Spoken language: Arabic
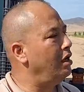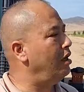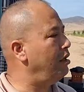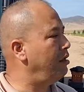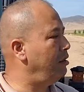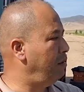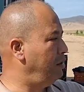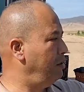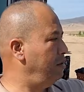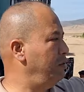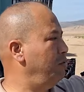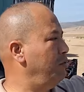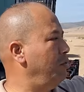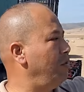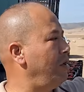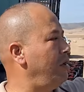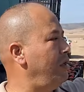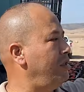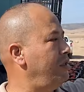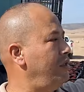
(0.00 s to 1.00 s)
هي
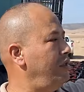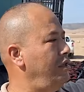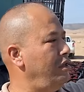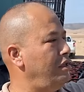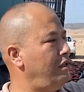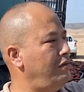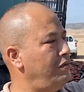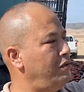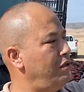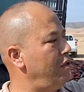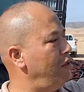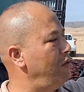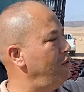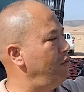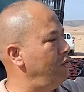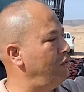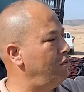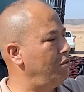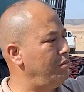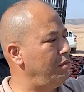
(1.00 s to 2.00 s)
عنده راح تريح تفسد
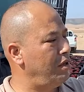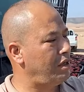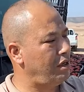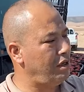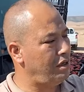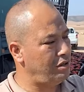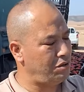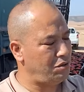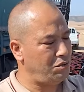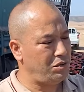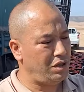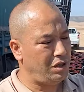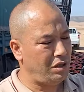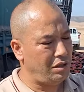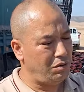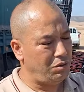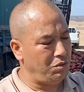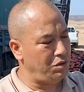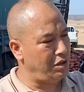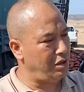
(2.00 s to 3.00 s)
له وما كانش
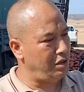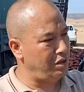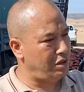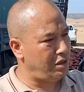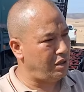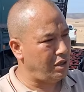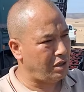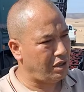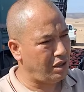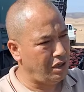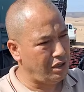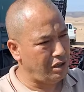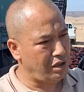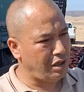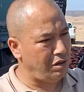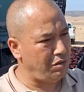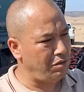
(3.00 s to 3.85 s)
وزاد زين السنه كي عاد